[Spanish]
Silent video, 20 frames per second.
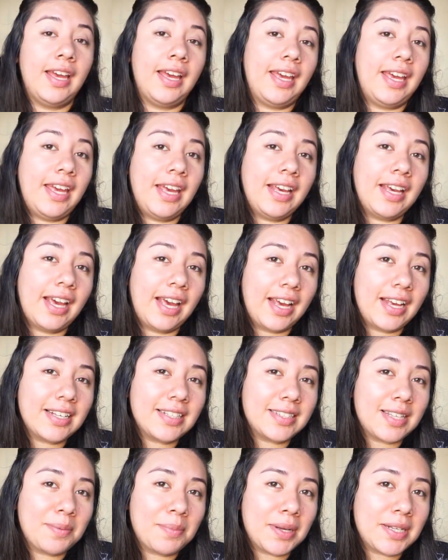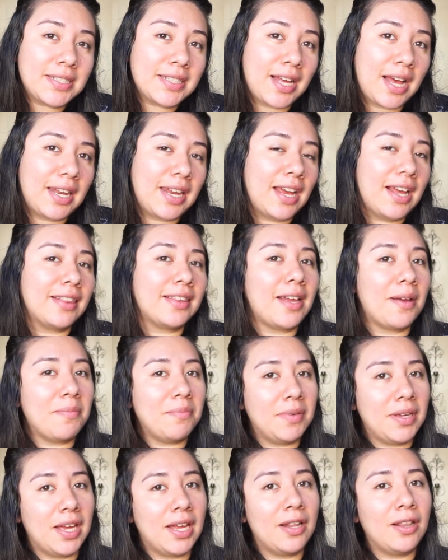que esta mascarilla
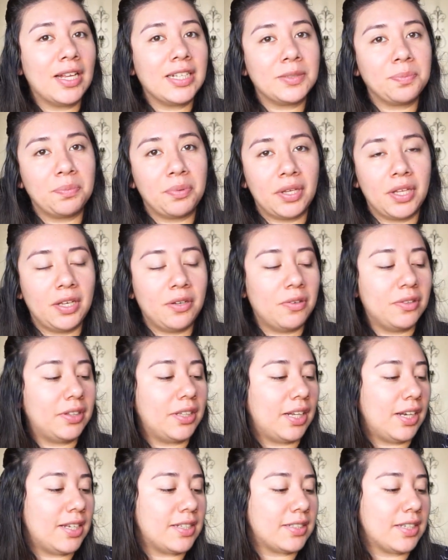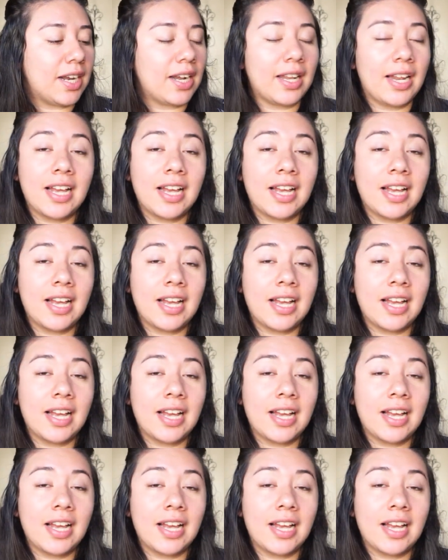también las pueden utilizar